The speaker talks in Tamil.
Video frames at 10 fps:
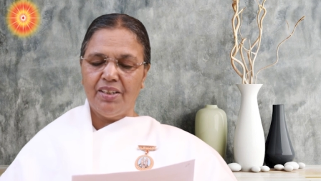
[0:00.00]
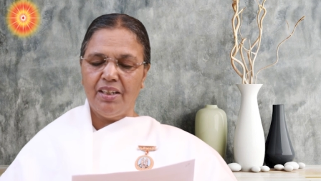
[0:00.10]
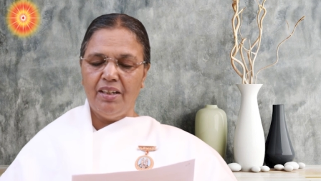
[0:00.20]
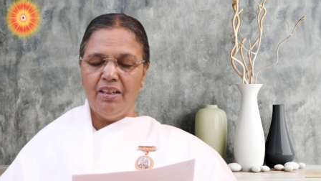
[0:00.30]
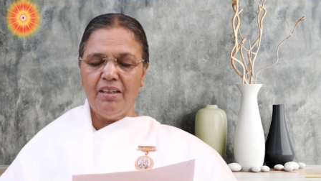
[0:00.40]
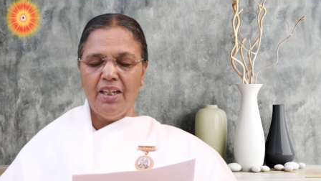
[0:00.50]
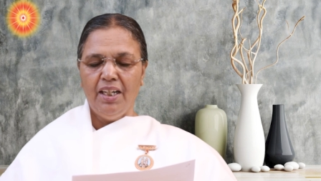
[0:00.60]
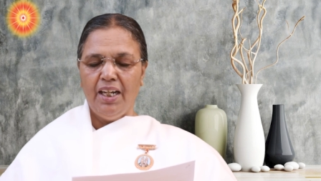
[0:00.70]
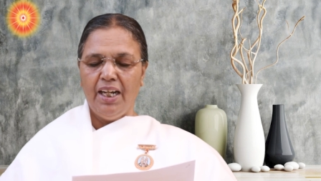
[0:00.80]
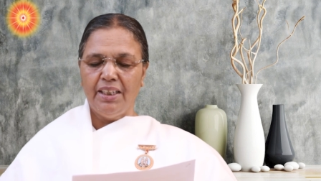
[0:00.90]
அவர்கள்
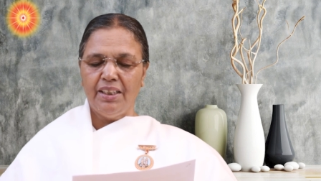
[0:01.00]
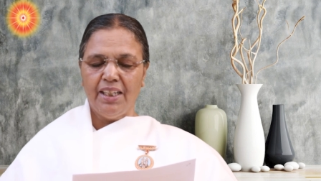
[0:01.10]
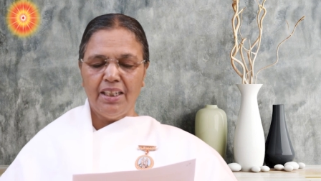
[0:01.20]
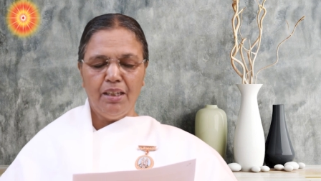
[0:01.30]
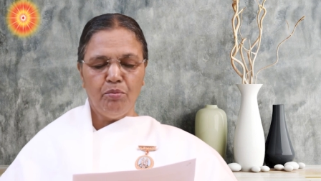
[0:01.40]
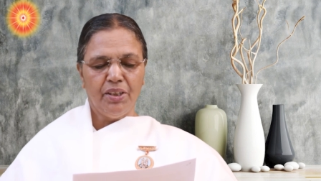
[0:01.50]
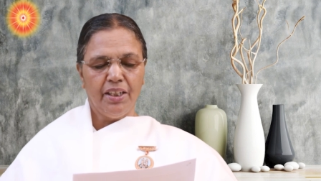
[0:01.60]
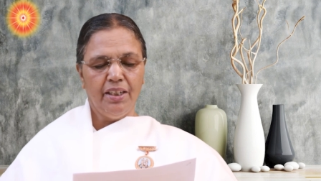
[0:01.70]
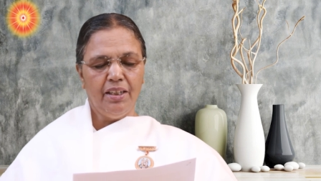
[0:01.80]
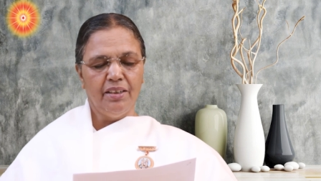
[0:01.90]
அதை நல்ல
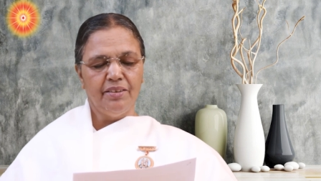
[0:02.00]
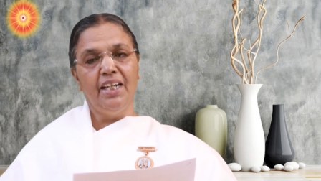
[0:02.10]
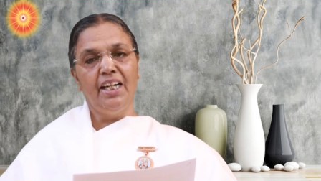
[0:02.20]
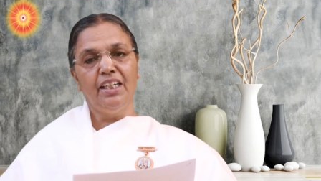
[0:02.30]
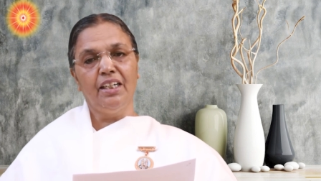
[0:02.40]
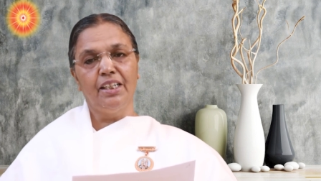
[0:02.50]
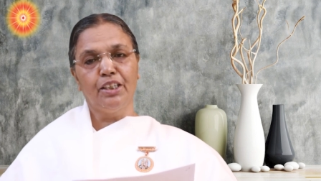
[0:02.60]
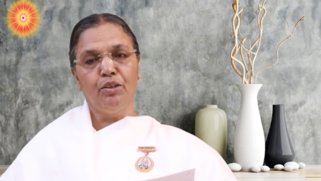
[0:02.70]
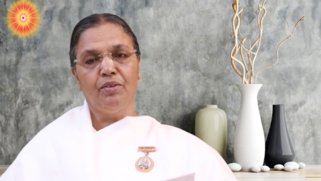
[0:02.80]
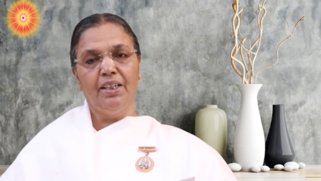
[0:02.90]
முறையில் ஞான
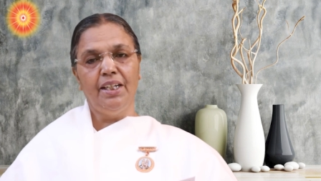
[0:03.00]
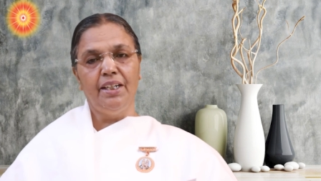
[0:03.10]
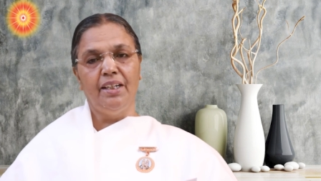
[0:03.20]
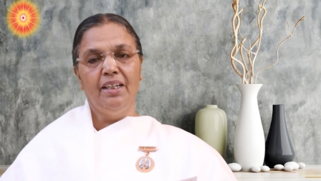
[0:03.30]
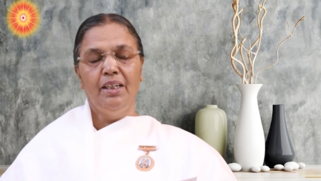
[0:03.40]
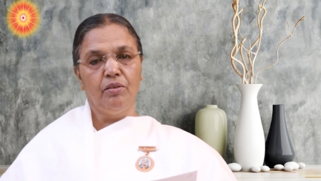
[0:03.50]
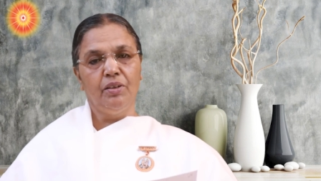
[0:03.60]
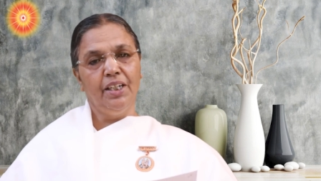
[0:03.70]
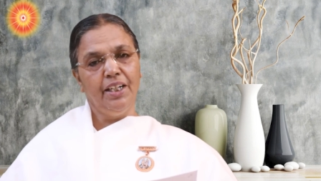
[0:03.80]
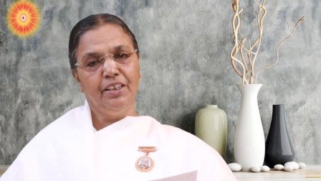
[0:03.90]
கருத்துக்களை
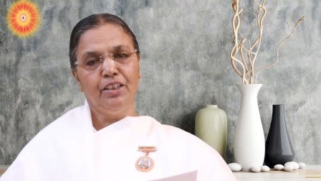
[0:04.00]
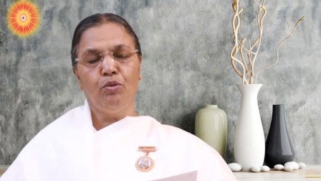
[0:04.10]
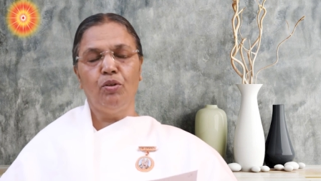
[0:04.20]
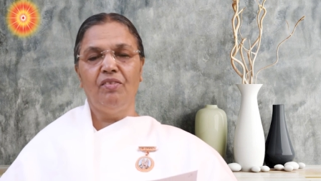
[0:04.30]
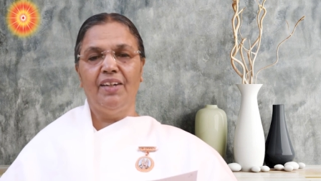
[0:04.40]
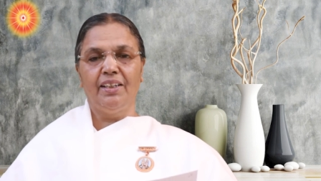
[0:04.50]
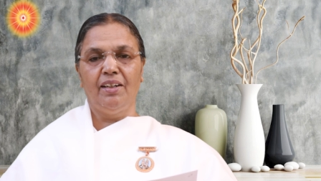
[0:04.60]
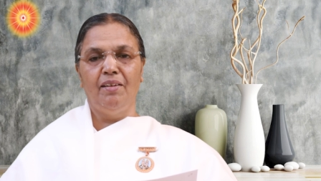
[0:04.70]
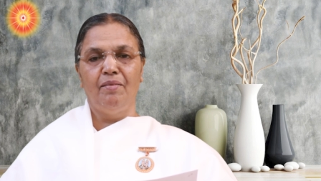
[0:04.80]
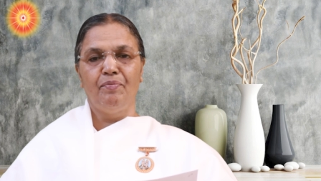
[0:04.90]
கிரகித்து
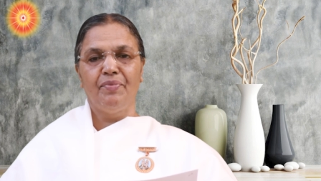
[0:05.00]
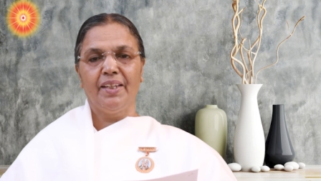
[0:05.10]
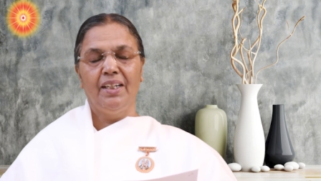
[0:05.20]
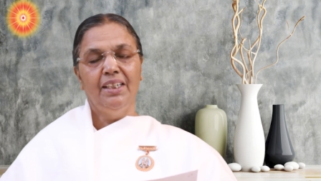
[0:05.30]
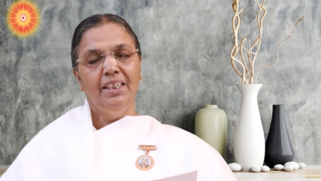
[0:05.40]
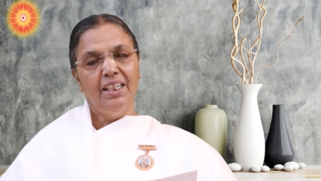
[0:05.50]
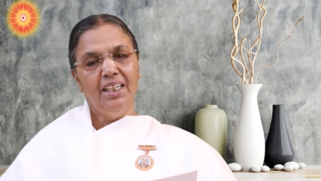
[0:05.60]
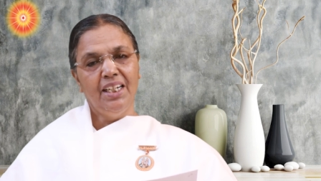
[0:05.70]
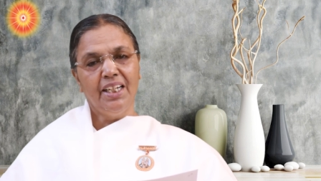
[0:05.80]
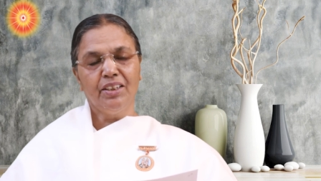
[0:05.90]
கொள்வார்கள்
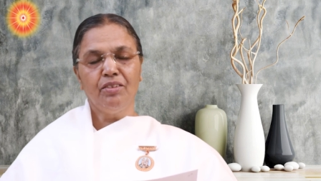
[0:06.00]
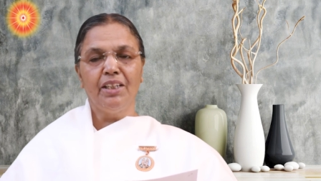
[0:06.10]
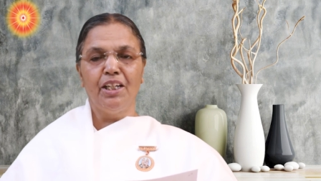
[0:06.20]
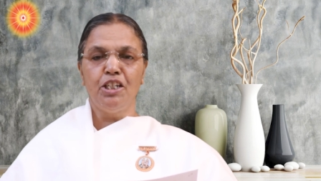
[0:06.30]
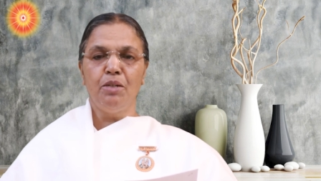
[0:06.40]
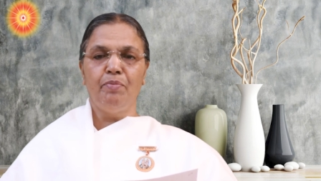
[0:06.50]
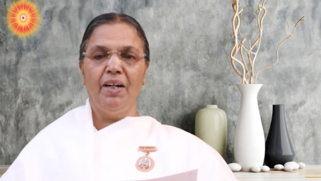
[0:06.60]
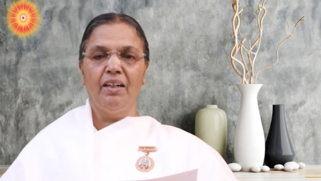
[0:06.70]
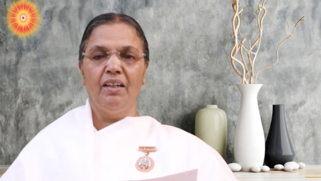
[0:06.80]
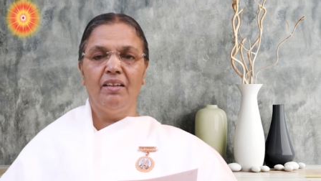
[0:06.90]
எல்லாத்தையும்
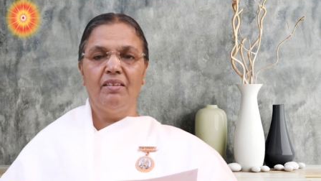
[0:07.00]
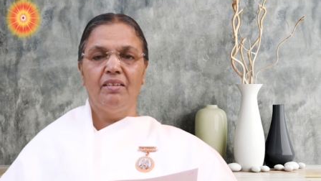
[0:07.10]
தெரிஞ்சுப்பாங்க